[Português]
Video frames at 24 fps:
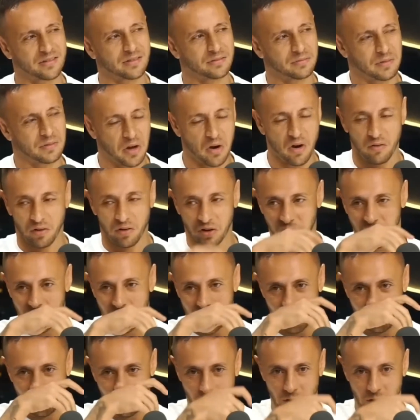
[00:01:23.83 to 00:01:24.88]
Igor, eu vou te
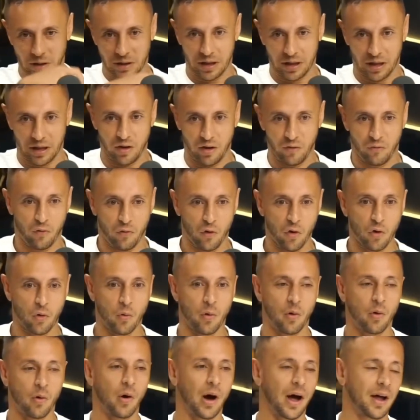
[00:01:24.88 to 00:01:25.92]
falar. Foi, e foi
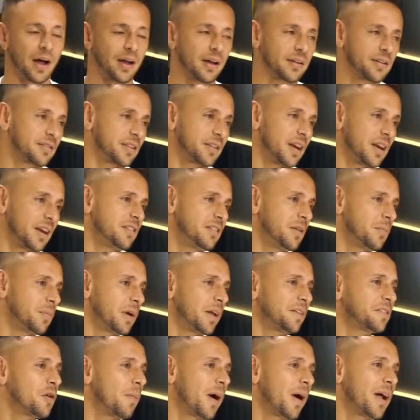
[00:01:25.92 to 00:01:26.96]
o, as três temporadas
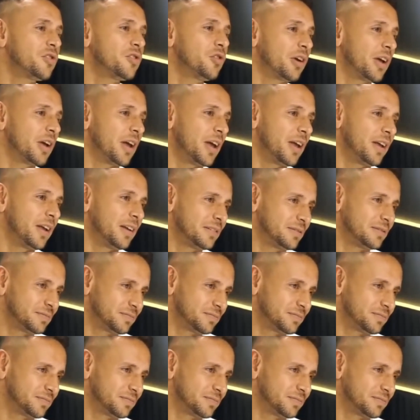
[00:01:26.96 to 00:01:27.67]
que eu mais joguei.